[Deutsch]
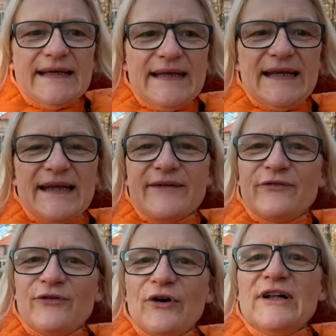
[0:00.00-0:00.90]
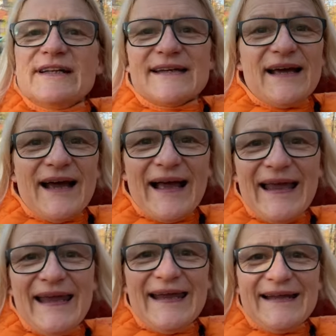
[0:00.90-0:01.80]
ich wollte ja
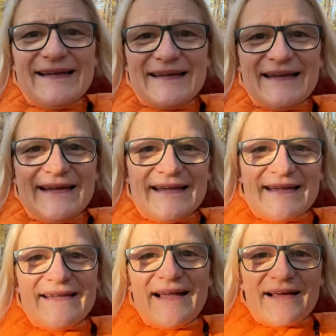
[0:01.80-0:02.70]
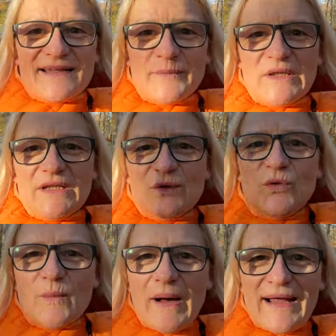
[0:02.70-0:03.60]
eigentlich, nachdem ich die
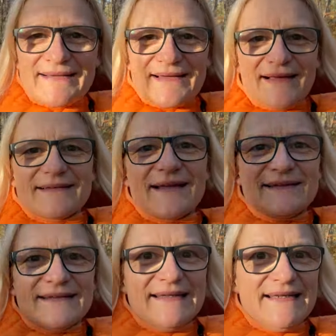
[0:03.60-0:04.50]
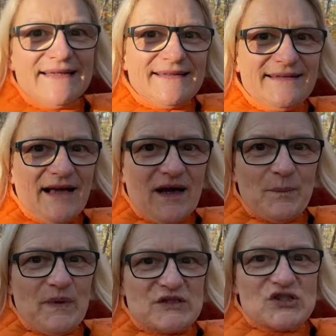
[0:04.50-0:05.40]
Kur beantragt hatte, nicht nach
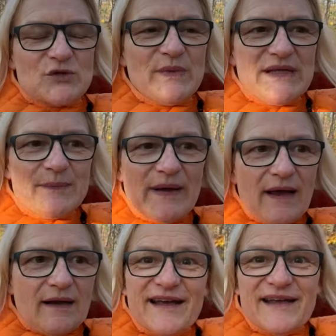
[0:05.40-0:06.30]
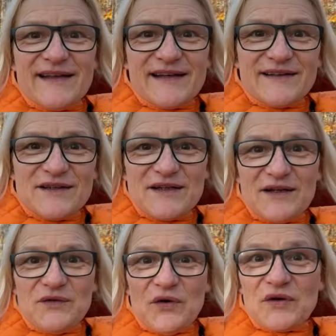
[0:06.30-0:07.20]
Bad Schmiedeberg. Ich hatte
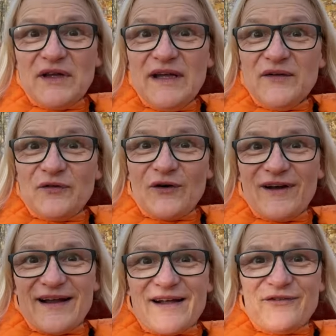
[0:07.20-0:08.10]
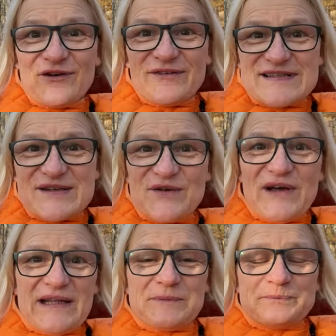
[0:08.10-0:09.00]
noch nie vorher davon was
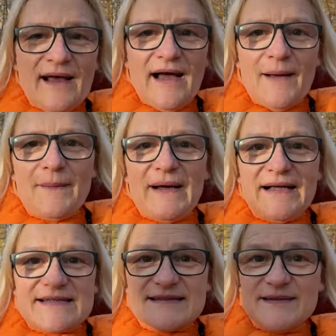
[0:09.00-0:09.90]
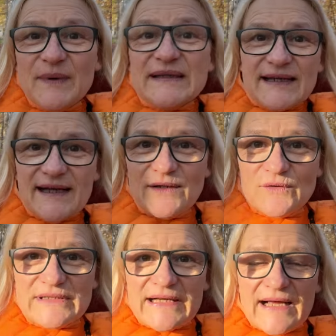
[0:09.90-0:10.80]
gehört. Aber als die
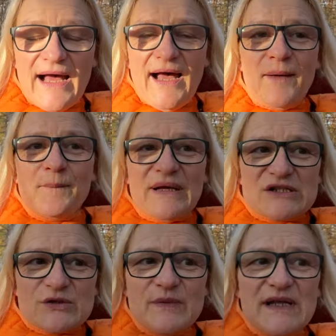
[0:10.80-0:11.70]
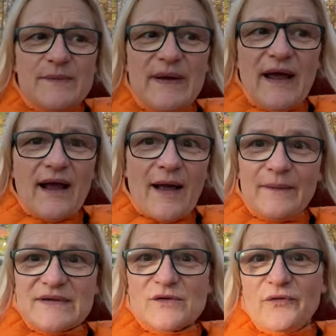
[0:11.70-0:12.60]
Mitteilung dann kam, Bad Schmiedeberg, habe
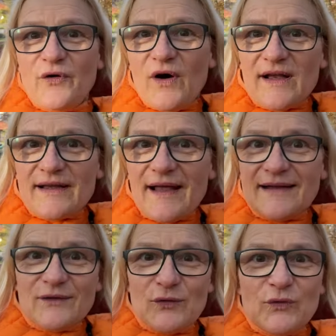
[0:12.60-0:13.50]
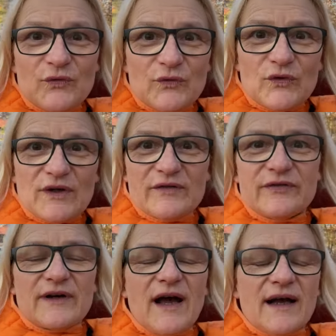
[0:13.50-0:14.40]
ich sofort angerufen und
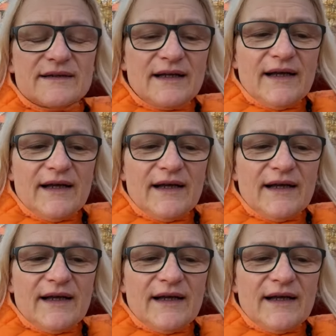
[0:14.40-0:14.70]
gefragt,